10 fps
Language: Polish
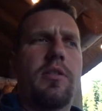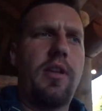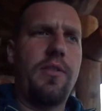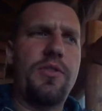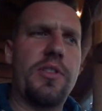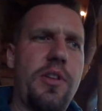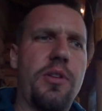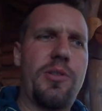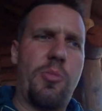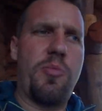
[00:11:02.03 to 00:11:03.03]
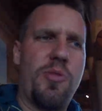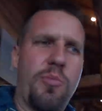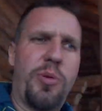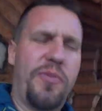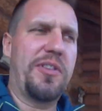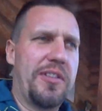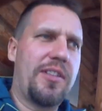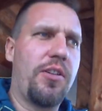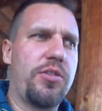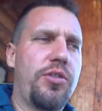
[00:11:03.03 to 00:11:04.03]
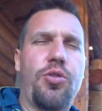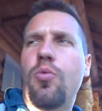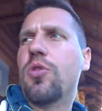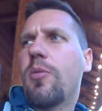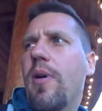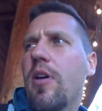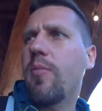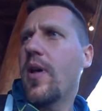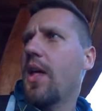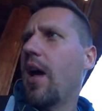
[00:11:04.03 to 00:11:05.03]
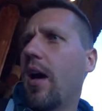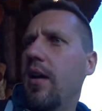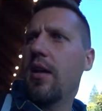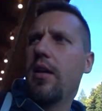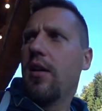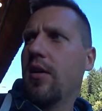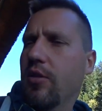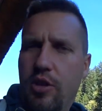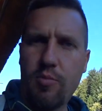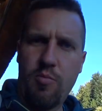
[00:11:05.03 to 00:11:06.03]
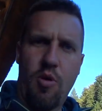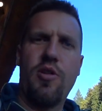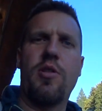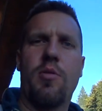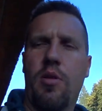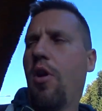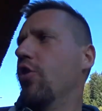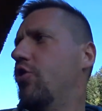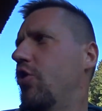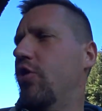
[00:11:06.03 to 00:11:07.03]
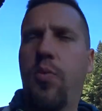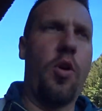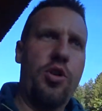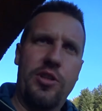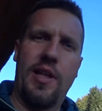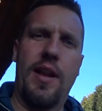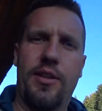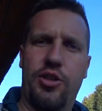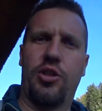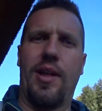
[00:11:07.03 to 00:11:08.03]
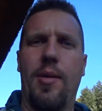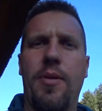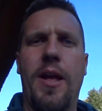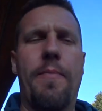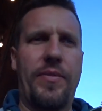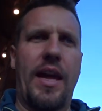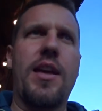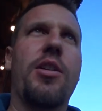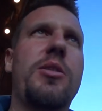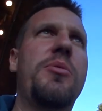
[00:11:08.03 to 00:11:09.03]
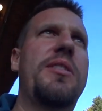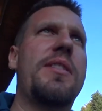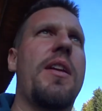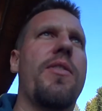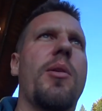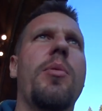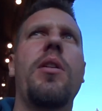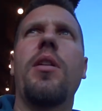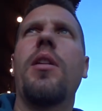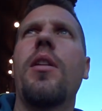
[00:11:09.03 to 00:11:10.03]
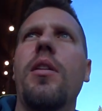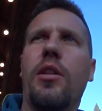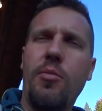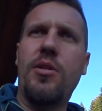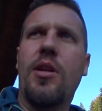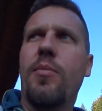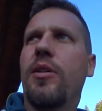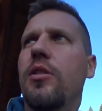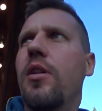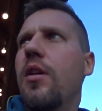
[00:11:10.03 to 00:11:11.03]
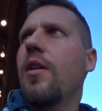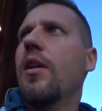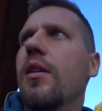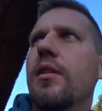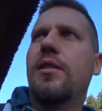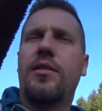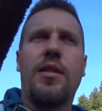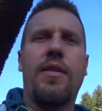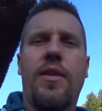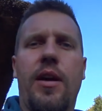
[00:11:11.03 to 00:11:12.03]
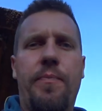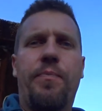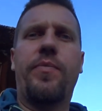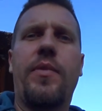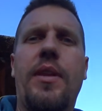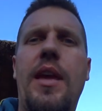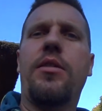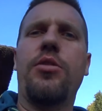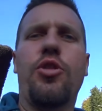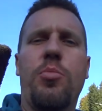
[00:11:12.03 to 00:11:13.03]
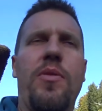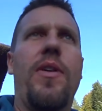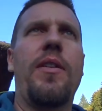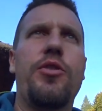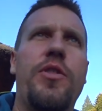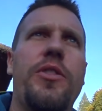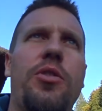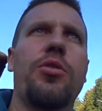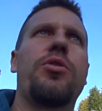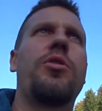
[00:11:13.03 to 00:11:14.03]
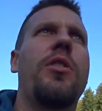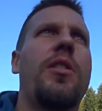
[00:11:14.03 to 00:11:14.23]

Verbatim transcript: te, wszystkie osoby biorą profity z tego że tytułu, że mają, ale czemu mój odcisk dłoni znalazł się tam, a ja o tym nic nie wiem? To mnie najbardziej zastanawia. Jak to się odbywa w rzeczywistości?